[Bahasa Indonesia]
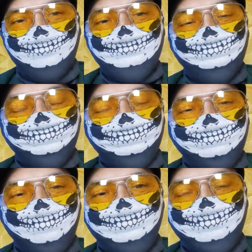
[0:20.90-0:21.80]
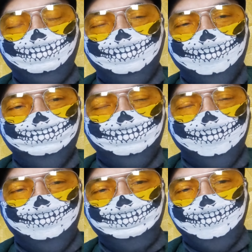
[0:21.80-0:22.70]
Assalamualaikum warahmatullahi wabarakatuh
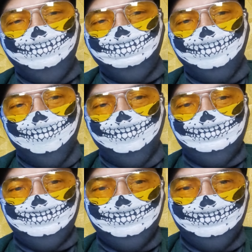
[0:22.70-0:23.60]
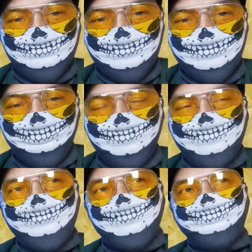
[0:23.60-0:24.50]
Welcome back to my channel Detektif
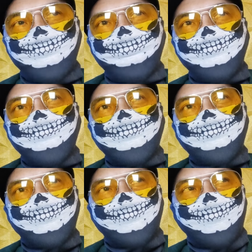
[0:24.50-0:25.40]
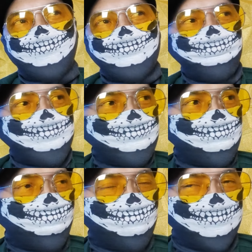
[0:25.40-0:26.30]
Ya teman-teman kita masih
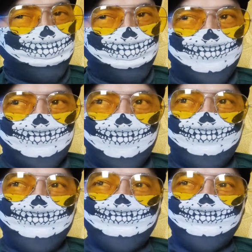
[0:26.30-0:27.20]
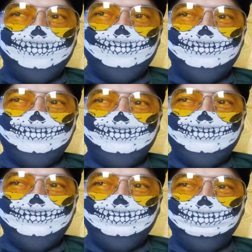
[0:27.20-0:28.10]
ngomongin
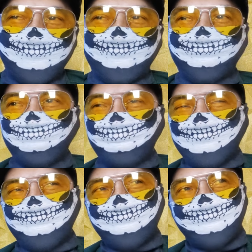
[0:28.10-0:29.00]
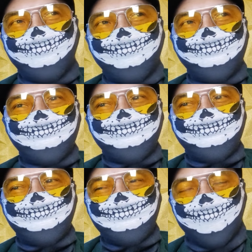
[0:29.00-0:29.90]
pesantren milik Yusuf Mansur dan
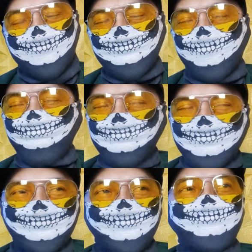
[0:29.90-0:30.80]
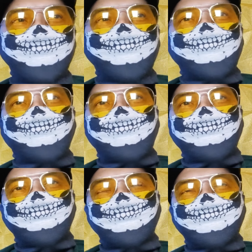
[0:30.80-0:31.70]
ya Tafis ya.
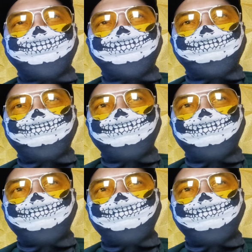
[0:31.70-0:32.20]
Jadi